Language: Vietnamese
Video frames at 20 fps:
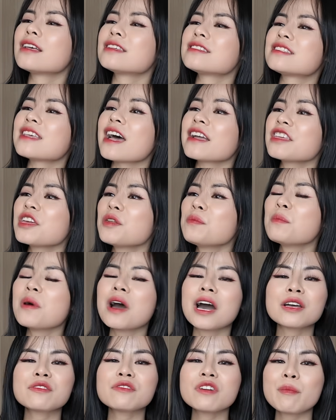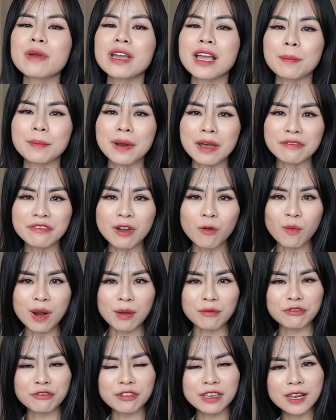gia nhân mới vừa mới gặp đã phong
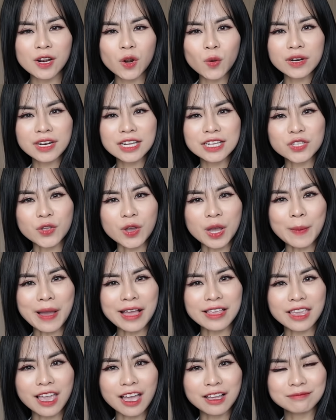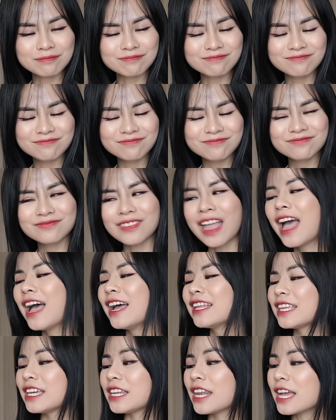làm phi luôn đây rồi các bạn nha uhm. Ừ,
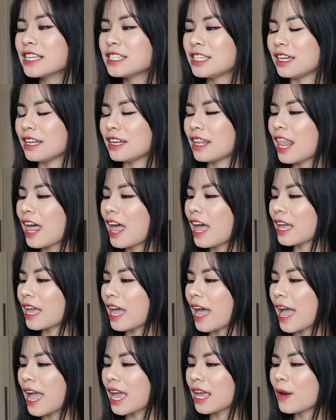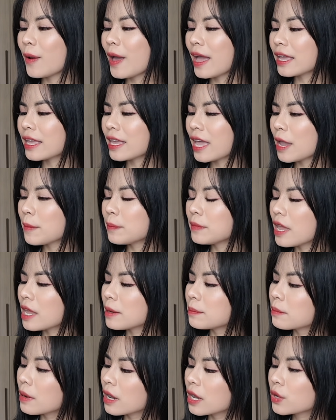thì đây chính là cái loại kem
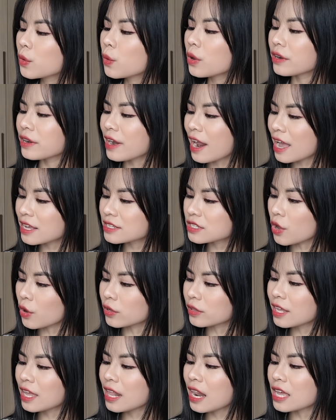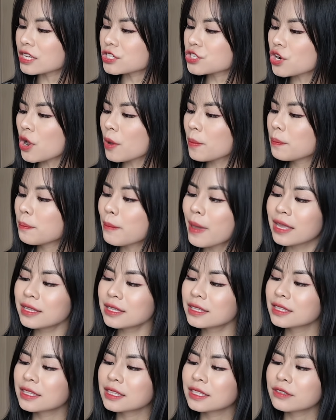nền mới của NARS có tên là shop made
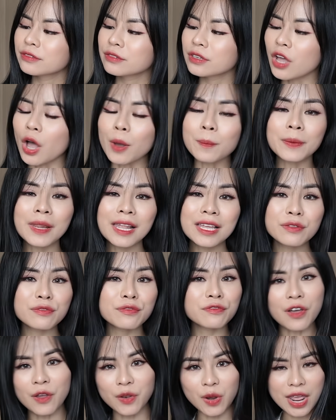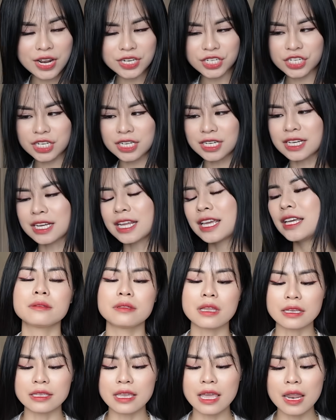Complete Foundation
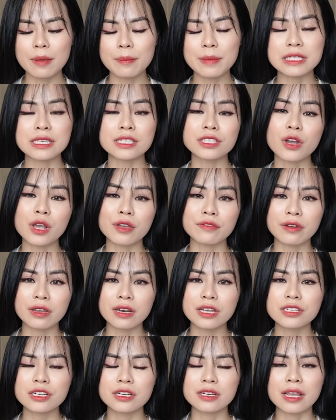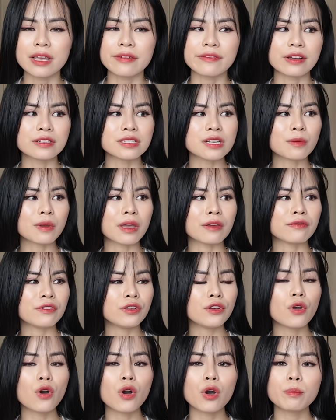Đáng nhẽ là mình sẽ cho cái foundation này vào trong cái
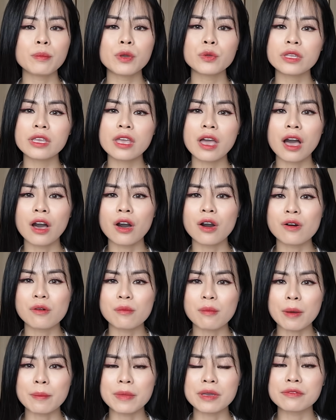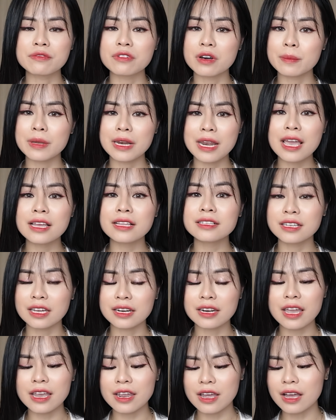video Beauty Haul mà mình vừa mới lên
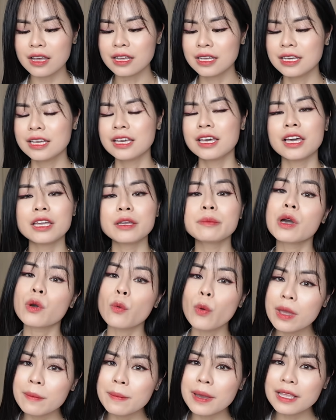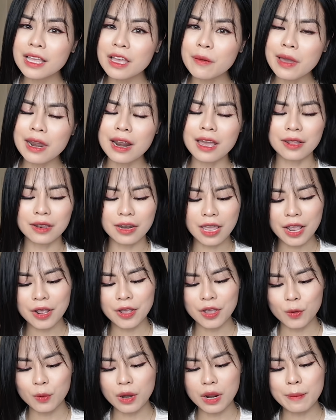gần đây á Nhưng mà quên mất các bạn ạ Đây,
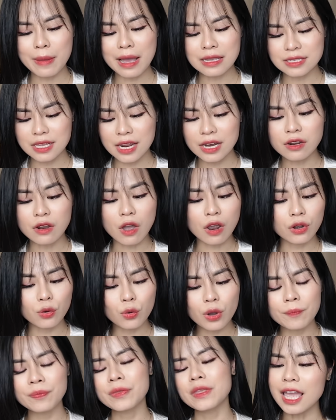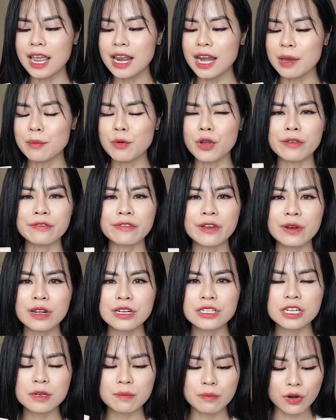hôm nay mang ra đây nói luôn Đây là một cái
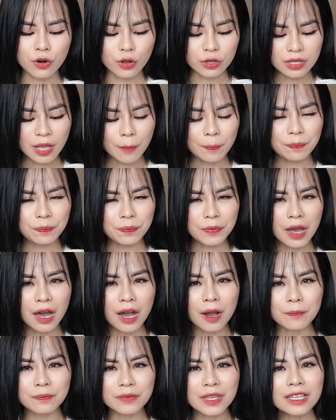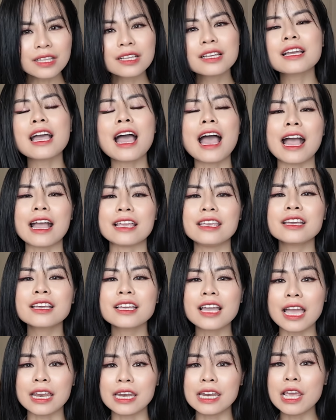foundation mà nó tập hợp tất cả những
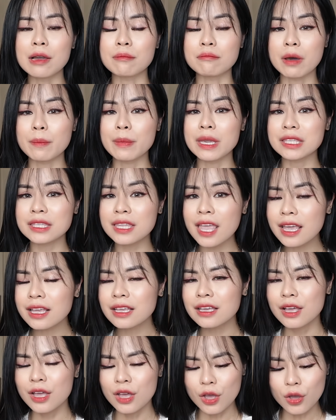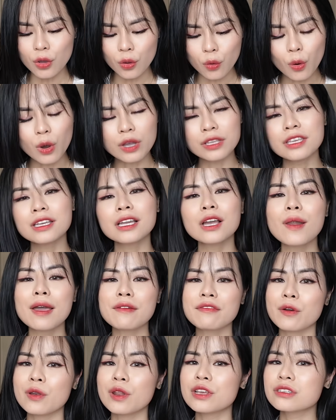cái điểm mà mình thích của những cái loại
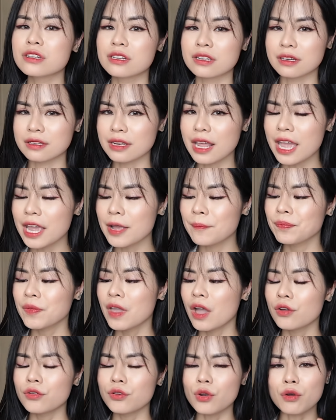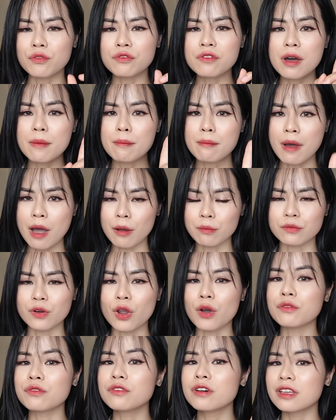foundation ở đây nó vừa mỏng
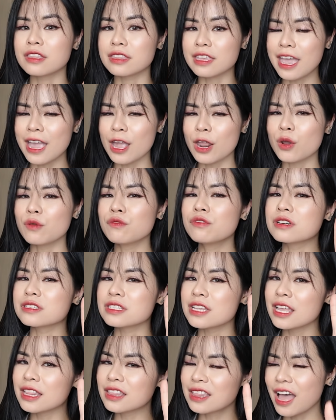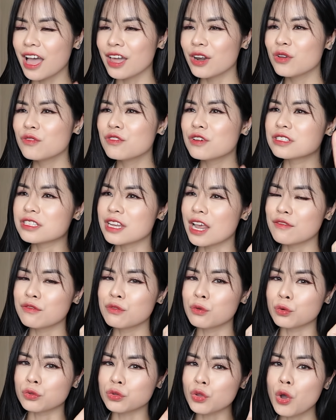nó vừa nhẹ nó vừa dễ tan nó vừa che
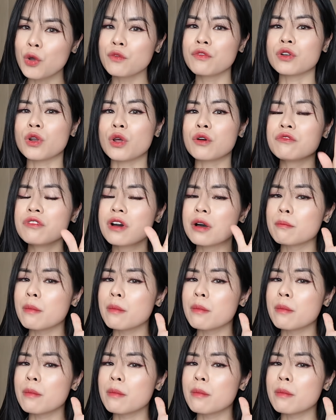phủ tốt và nó vừa